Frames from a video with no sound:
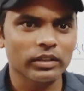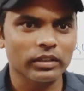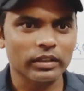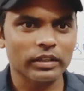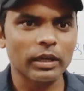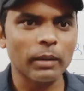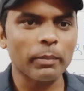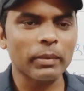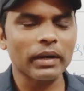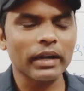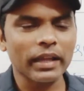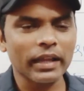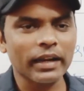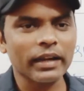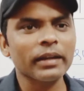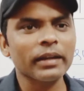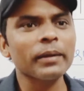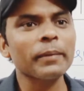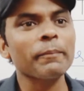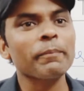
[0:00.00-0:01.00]
गप लड़ा
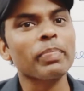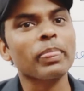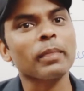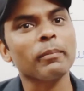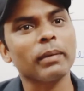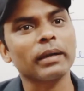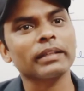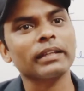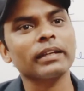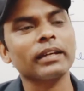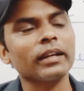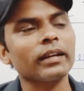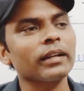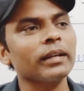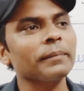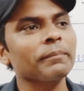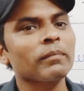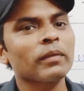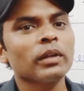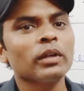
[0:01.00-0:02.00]
हैं बातें कर रहे
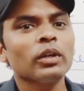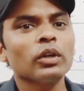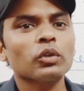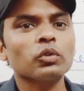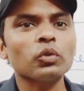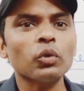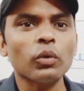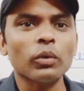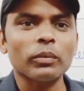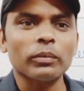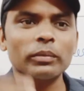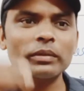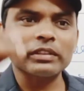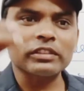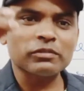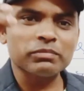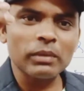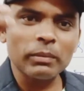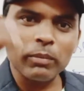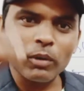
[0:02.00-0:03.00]
हैं तो
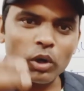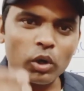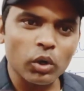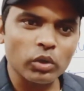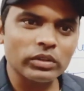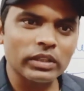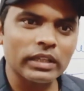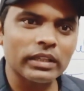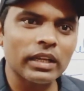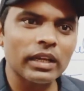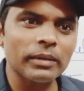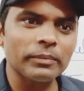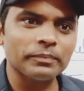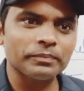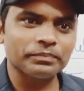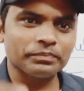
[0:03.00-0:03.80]
इसमें बहुत ज़्यादा